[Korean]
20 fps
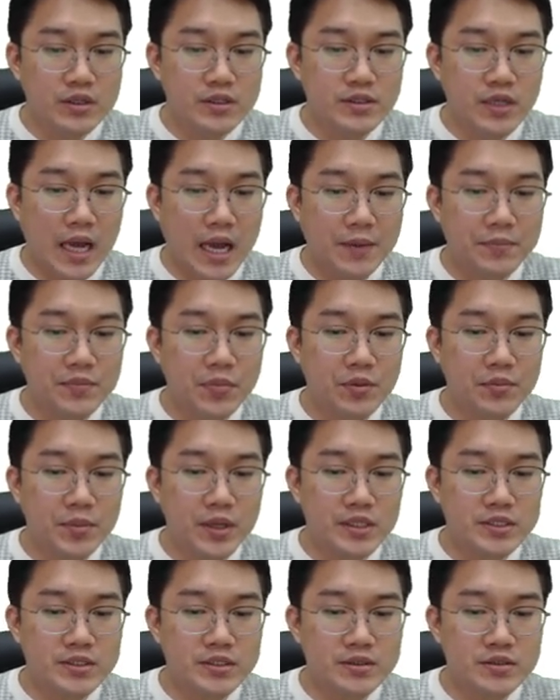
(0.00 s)
그래서 한
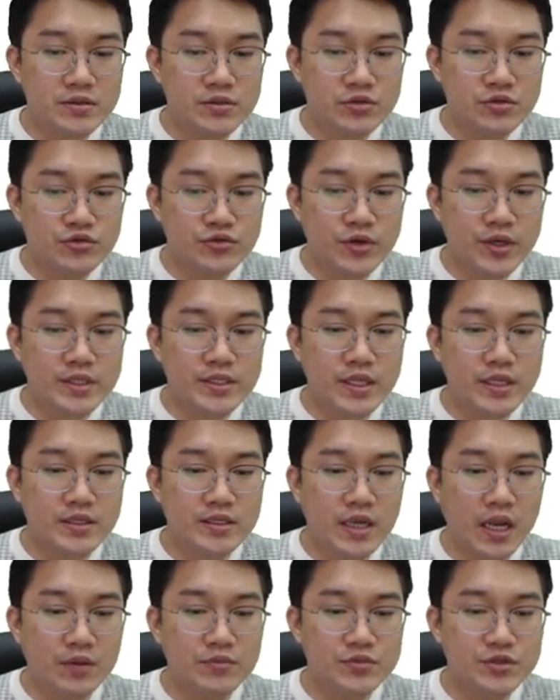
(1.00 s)
번만
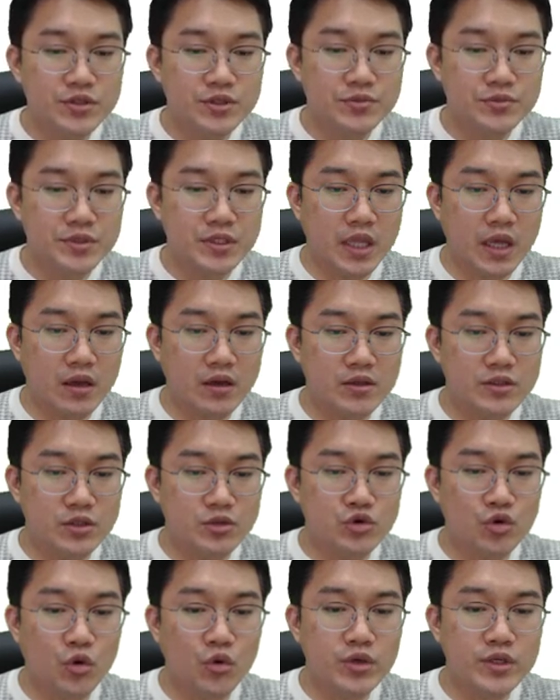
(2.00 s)
수행되는 함수입니다
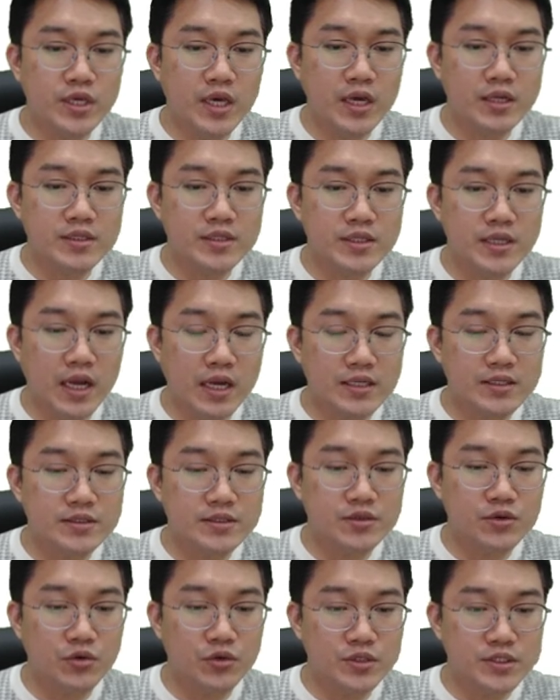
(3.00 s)
그래서 초기화를
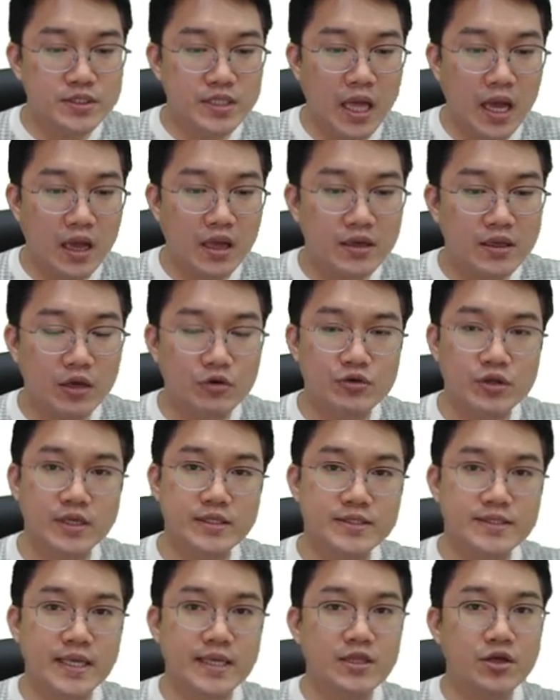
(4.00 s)
하는 곳이다 그러니까
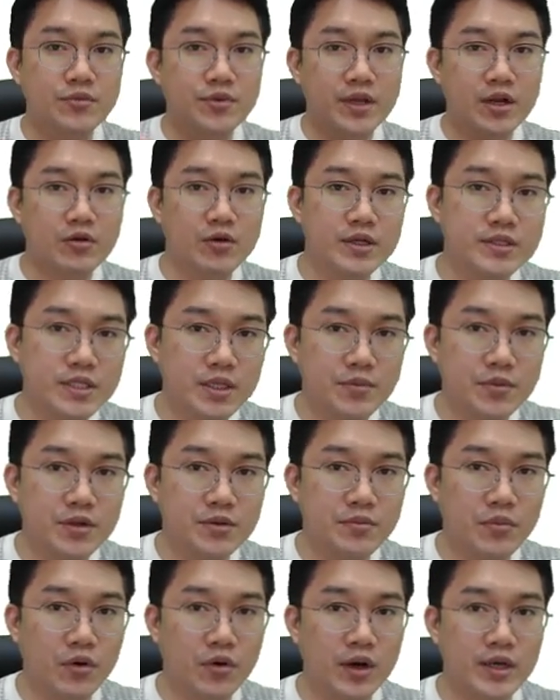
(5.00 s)
우리가 셋업이라고
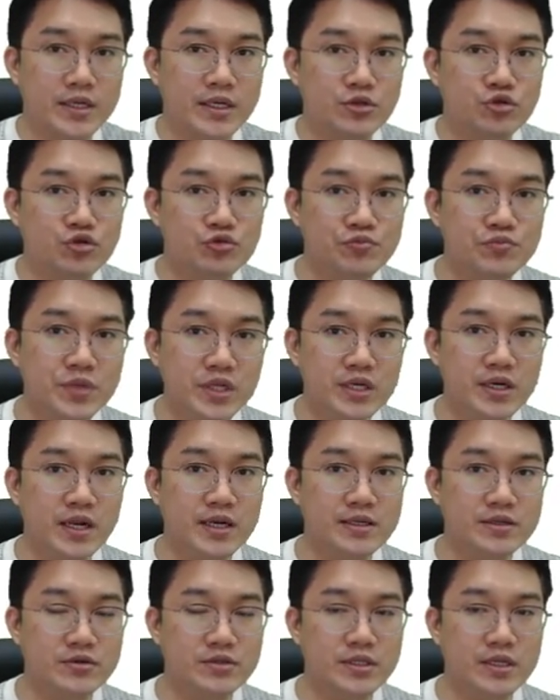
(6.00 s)
한다면 뭔가 이렇게 준비를
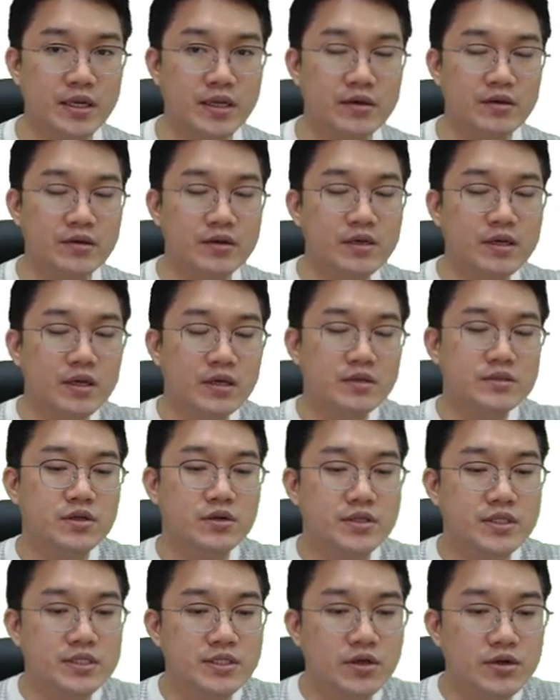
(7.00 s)
하는 거잖아요
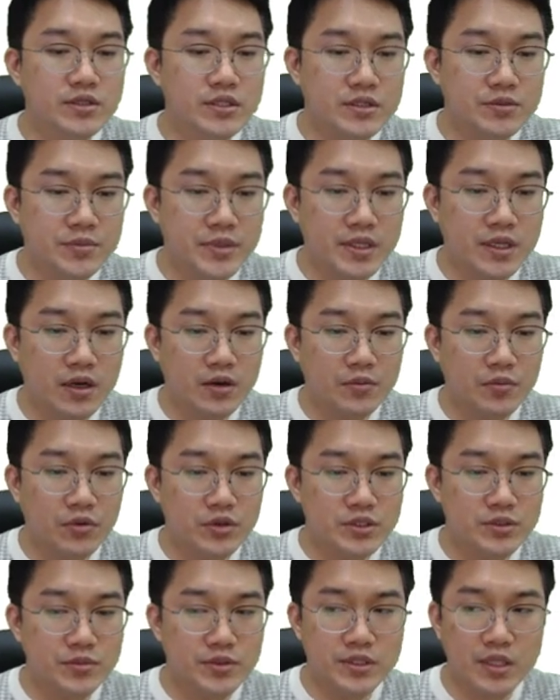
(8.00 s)
그래서 그런 의미라고
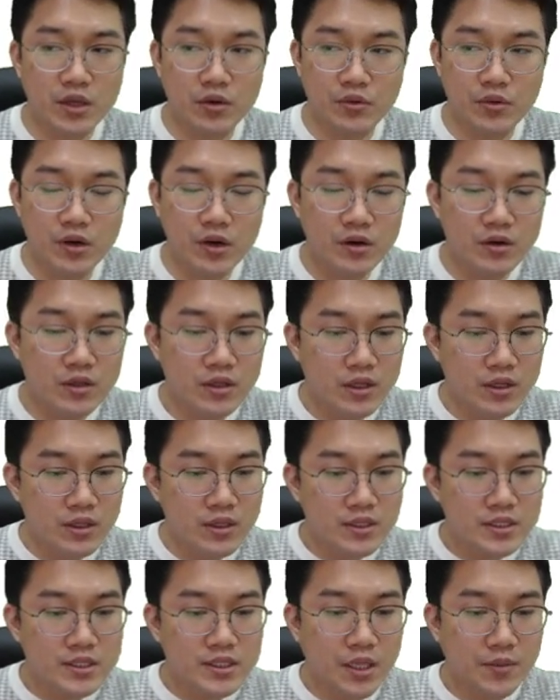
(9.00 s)
보시면 되고요
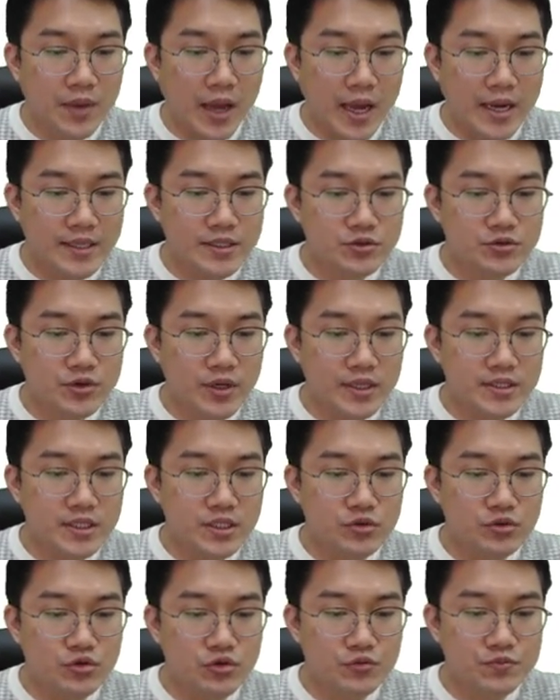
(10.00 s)
그 다음에 아래쪽에 이게
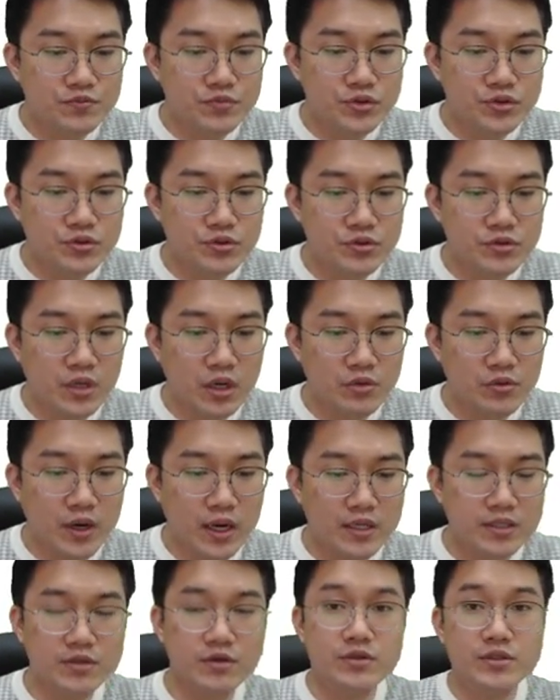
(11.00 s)
이제 루프라고
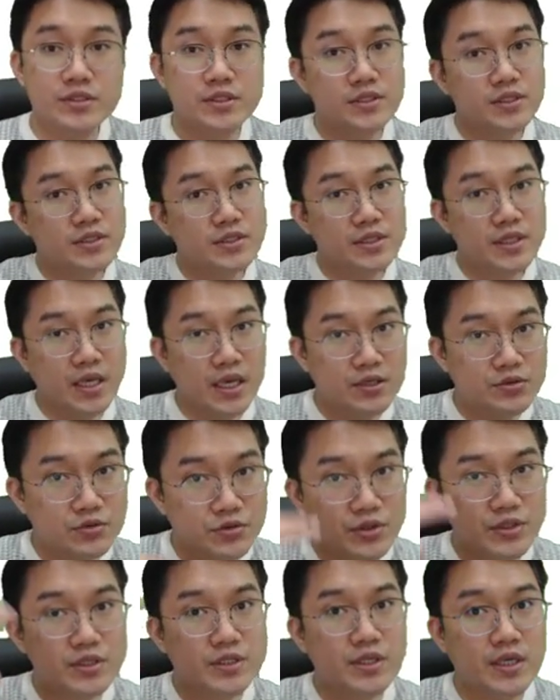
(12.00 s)
하는 것들은
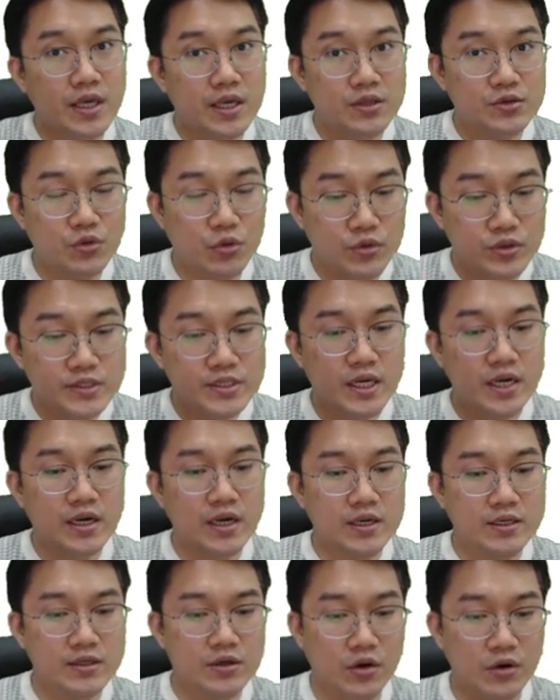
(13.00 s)
계속 이렇게
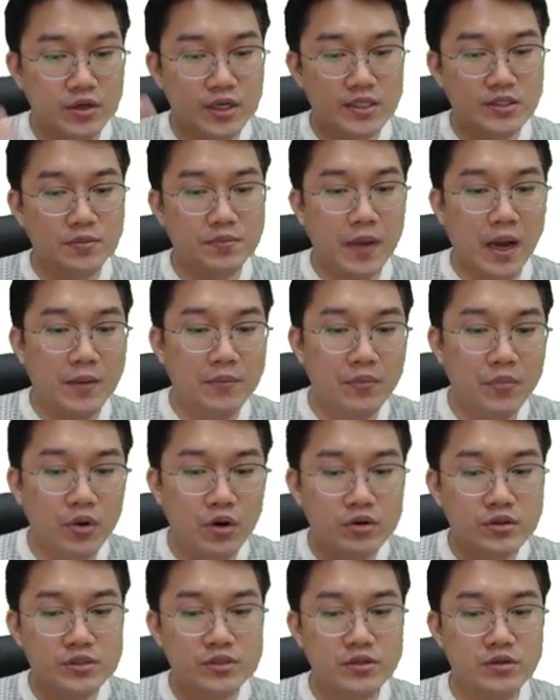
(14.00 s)
동작하는 것 계속
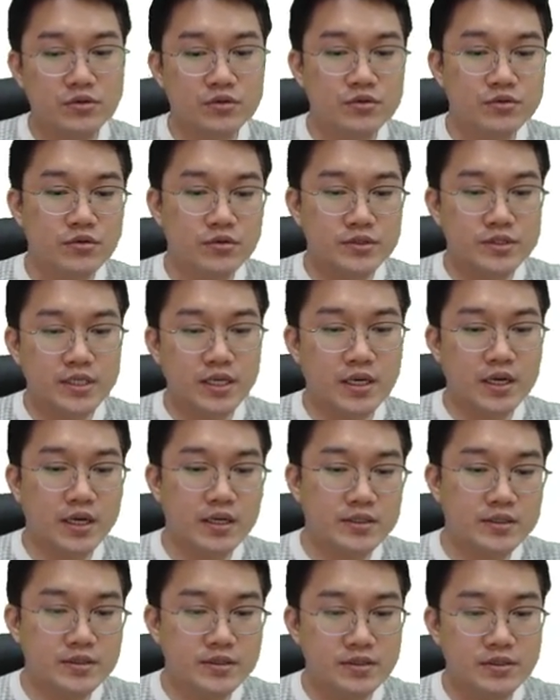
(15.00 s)
반복적으로
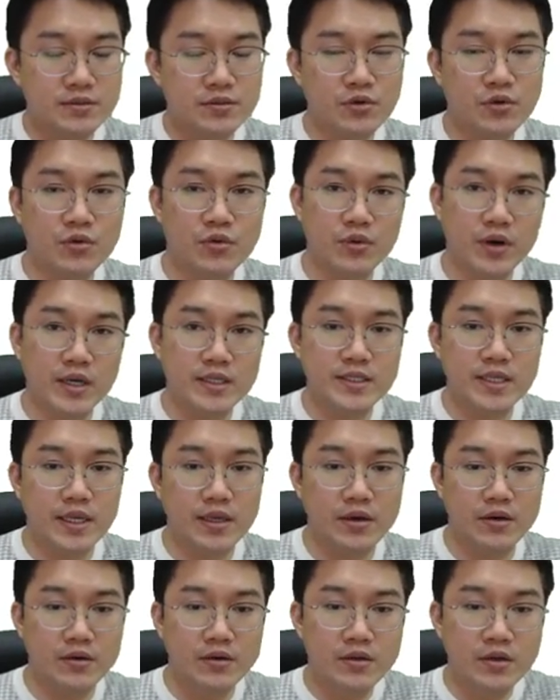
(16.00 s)
동작하는
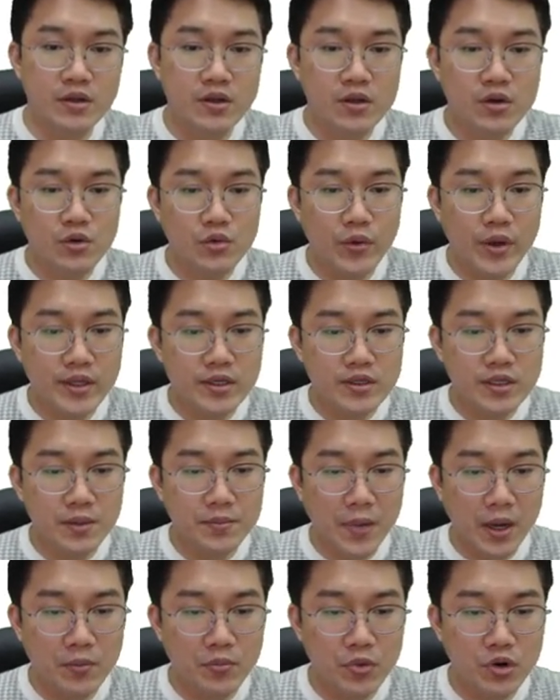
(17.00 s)
공간이에요 왜
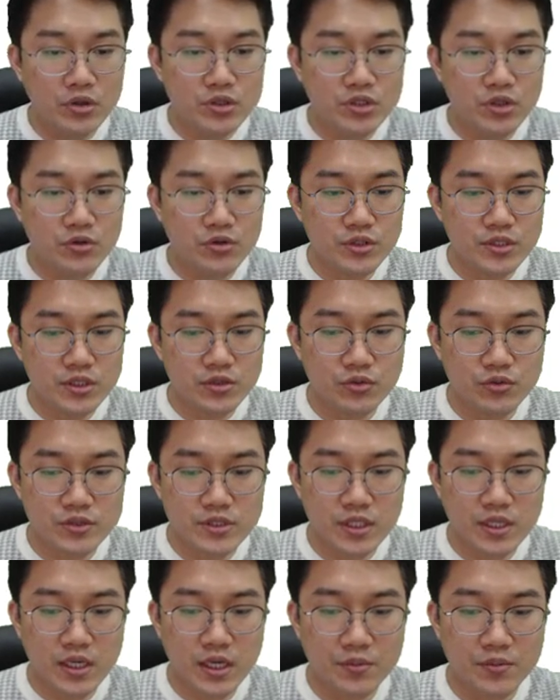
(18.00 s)
이렇게 반복적으로 이제
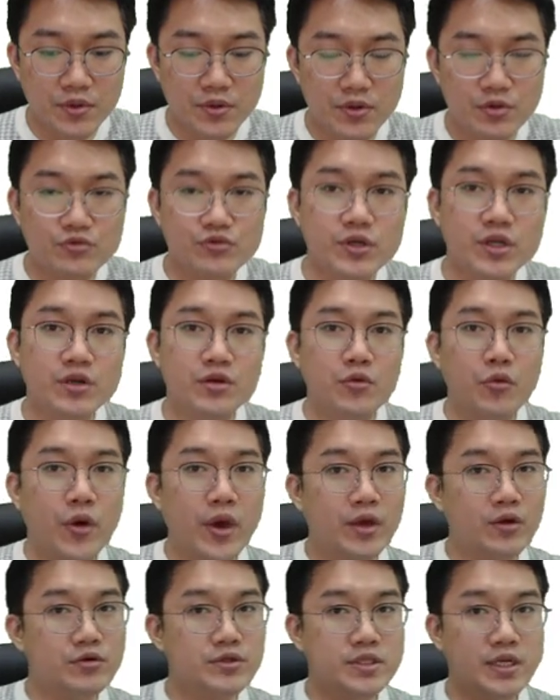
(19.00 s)
동작을 하면요 우리는
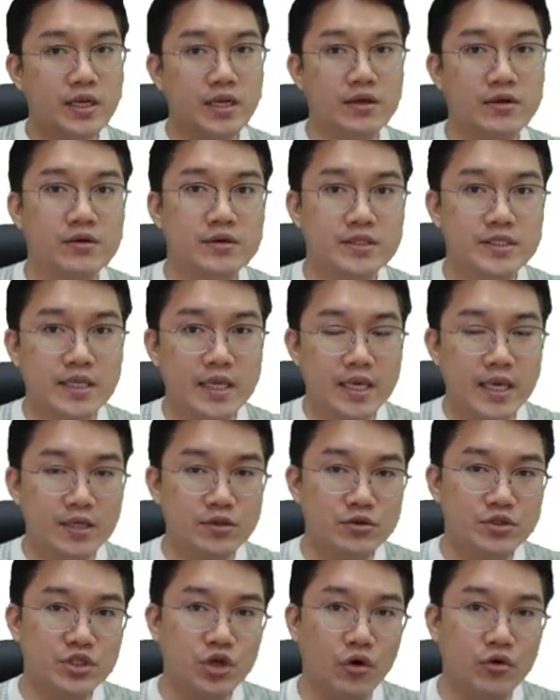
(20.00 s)
회로잖아요 이게
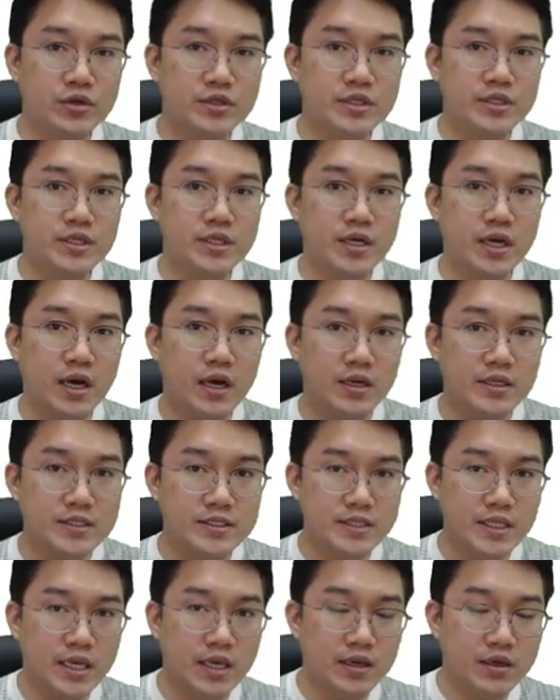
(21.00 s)
계속 전기가
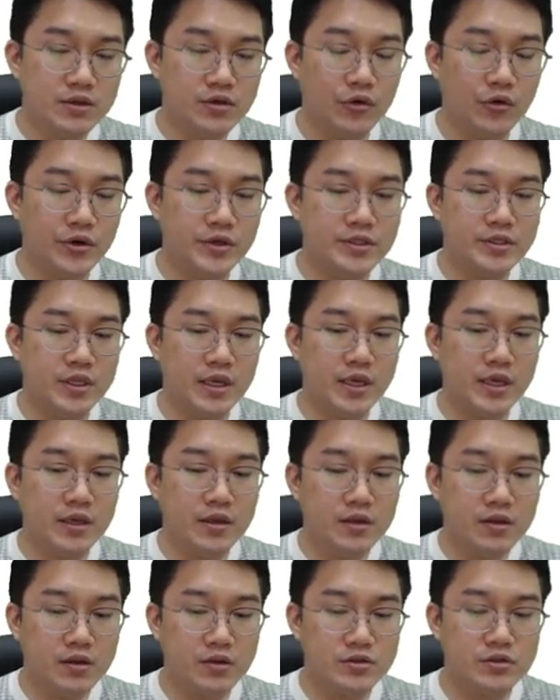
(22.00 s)
이제
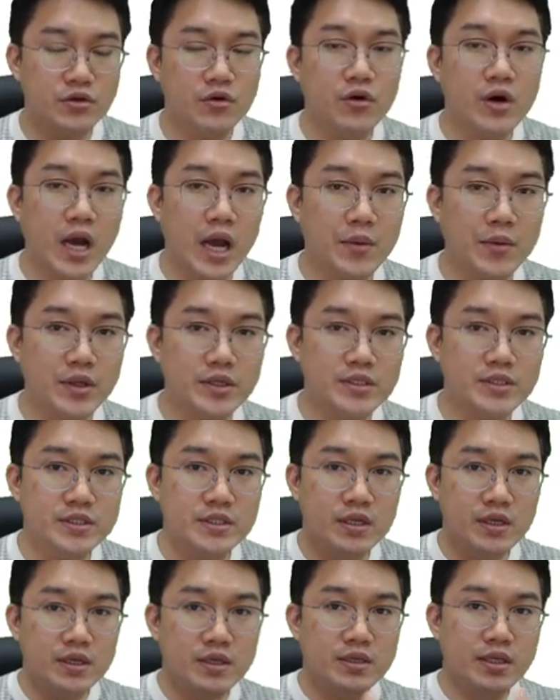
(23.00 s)
여기에
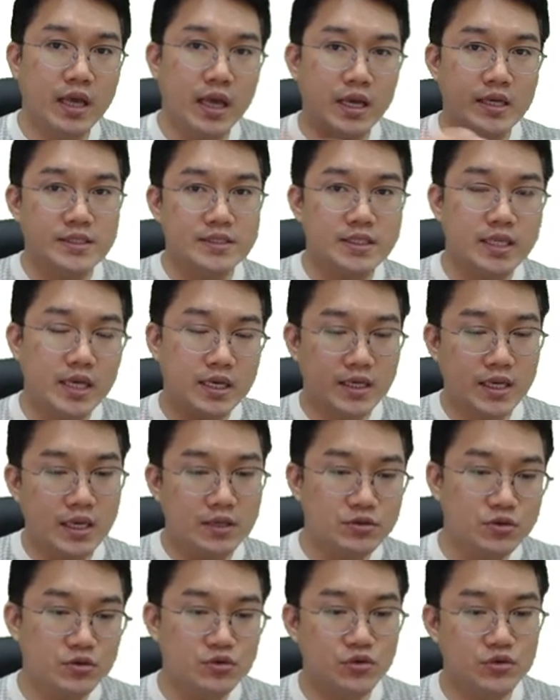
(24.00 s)
들어가면은 얘가 이제
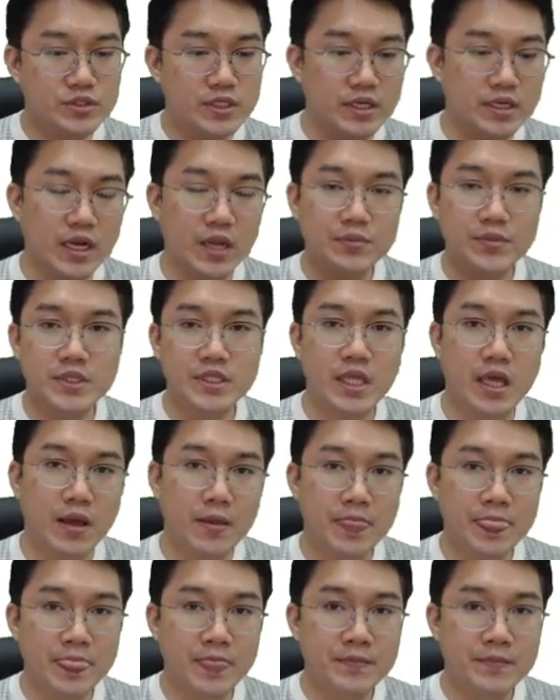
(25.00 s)
계속 동작을 합니다